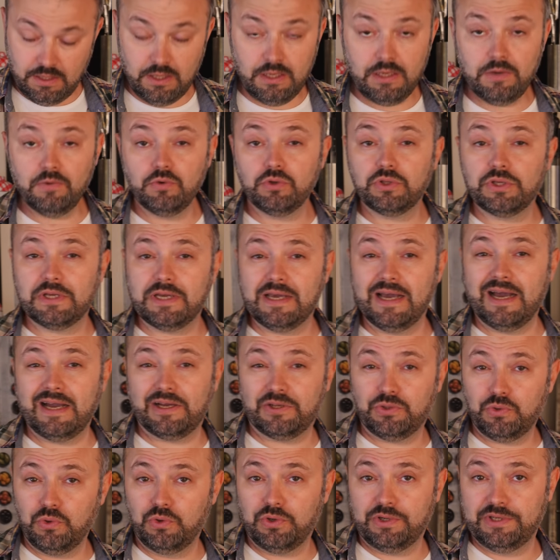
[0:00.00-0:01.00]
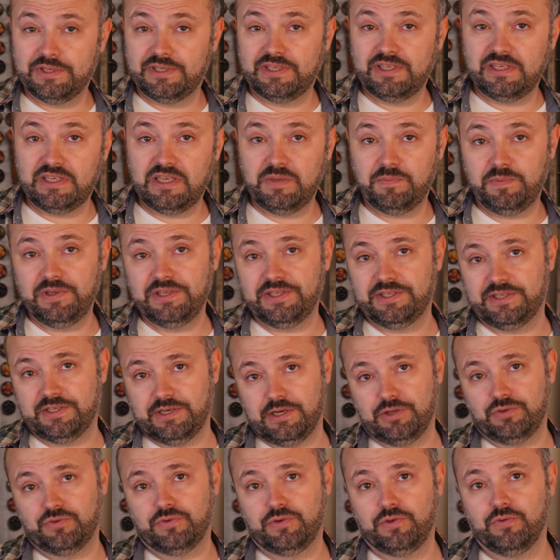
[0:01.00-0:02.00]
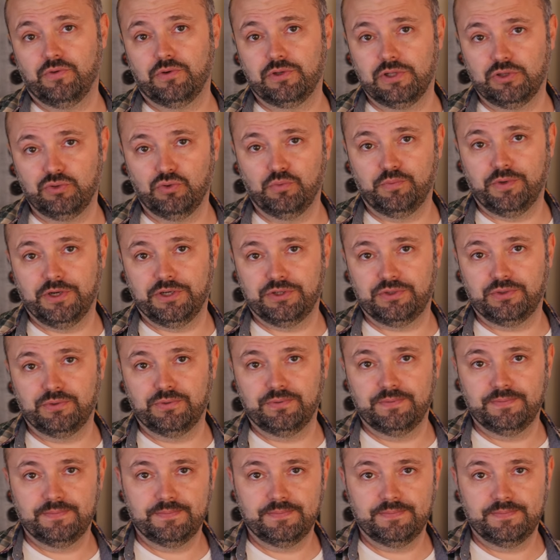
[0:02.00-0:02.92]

И вот как только закипит, сразу в него кладу пасту.